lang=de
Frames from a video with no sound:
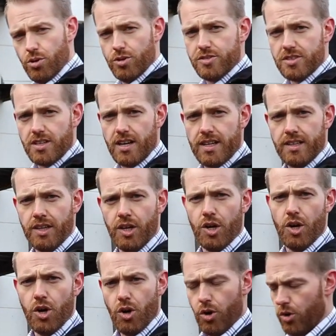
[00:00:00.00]
lösen kann
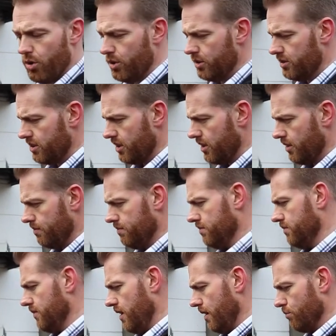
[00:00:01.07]
und
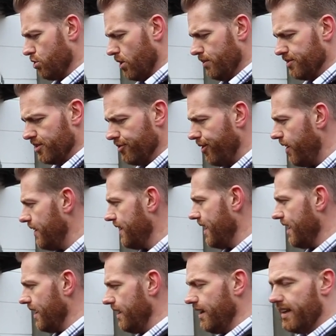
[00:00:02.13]
ähm, im schlimmsten Falle
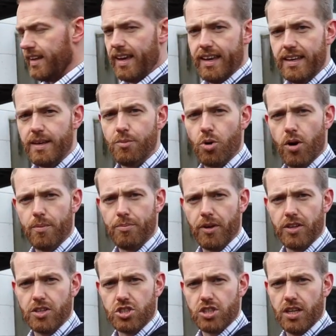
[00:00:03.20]
derjenige, der in dem Korb
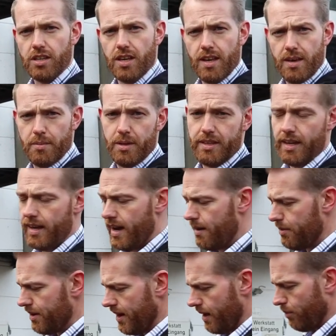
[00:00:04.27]
drin steht, mit den
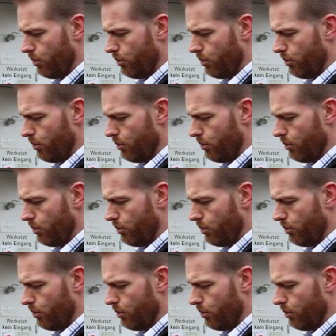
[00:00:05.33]
Gabeln dann